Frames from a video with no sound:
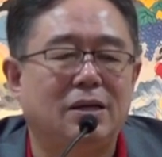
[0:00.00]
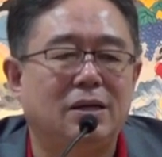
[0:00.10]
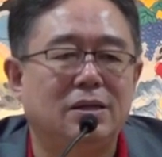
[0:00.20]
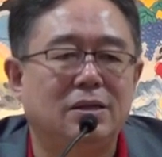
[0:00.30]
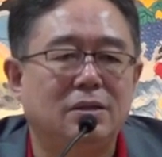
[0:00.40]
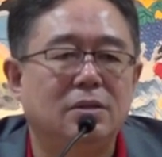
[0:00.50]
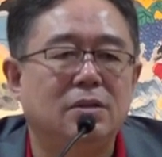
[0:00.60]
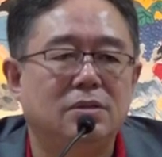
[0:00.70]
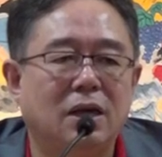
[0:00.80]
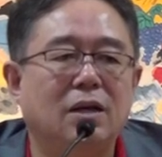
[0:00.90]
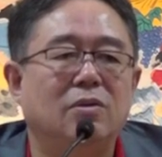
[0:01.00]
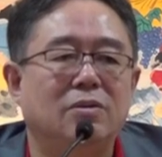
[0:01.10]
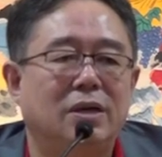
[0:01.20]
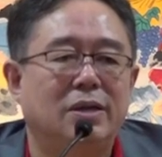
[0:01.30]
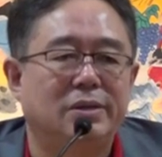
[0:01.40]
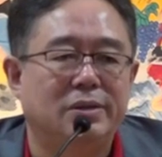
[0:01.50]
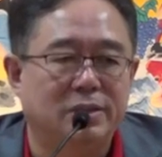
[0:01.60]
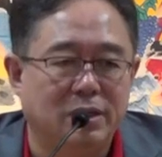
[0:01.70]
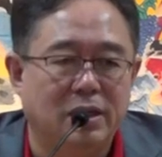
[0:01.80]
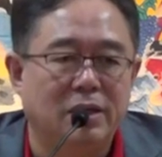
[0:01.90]
的内容呢，
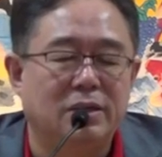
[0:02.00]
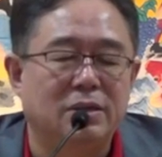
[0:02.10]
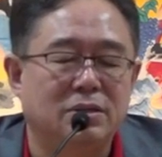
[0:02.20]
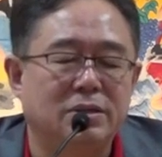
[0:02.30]
嗯，